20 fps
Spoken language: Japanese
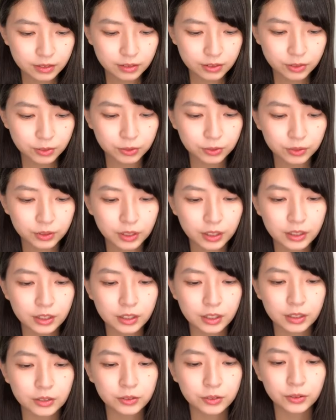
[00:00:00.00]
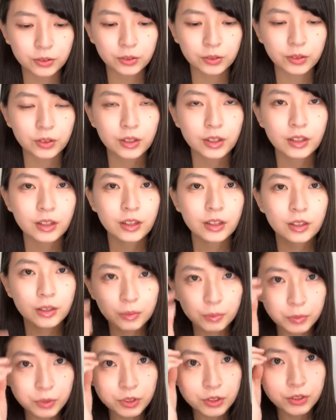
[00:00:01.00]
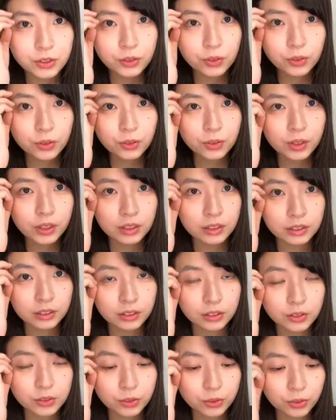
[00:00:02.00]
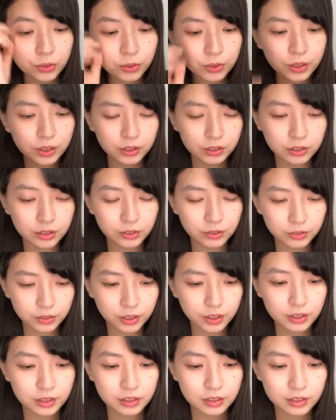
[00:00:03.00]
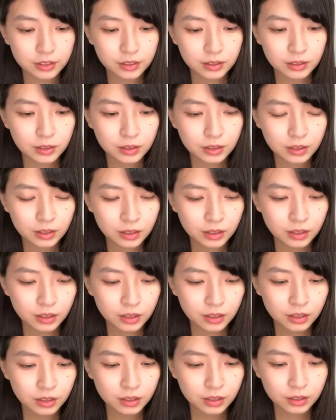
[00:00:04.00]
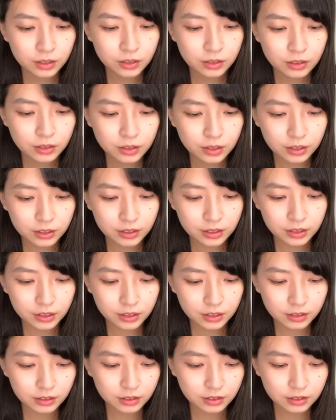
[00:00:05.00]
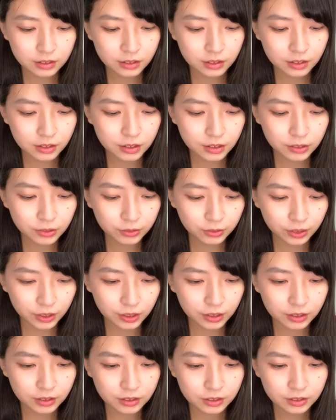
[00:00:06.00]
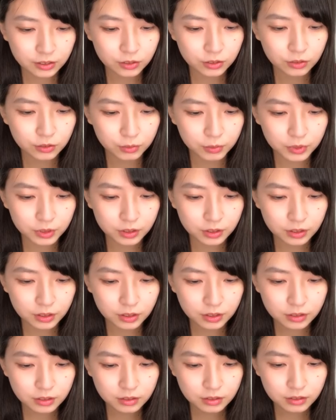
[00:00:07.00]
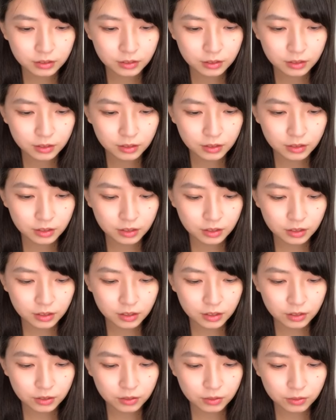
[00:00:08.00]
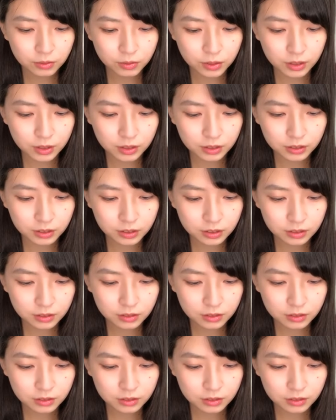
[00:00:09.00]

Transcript: そうなんだけどもう超よか超良かったよね素敵素敵よねちょっと待ってこれかな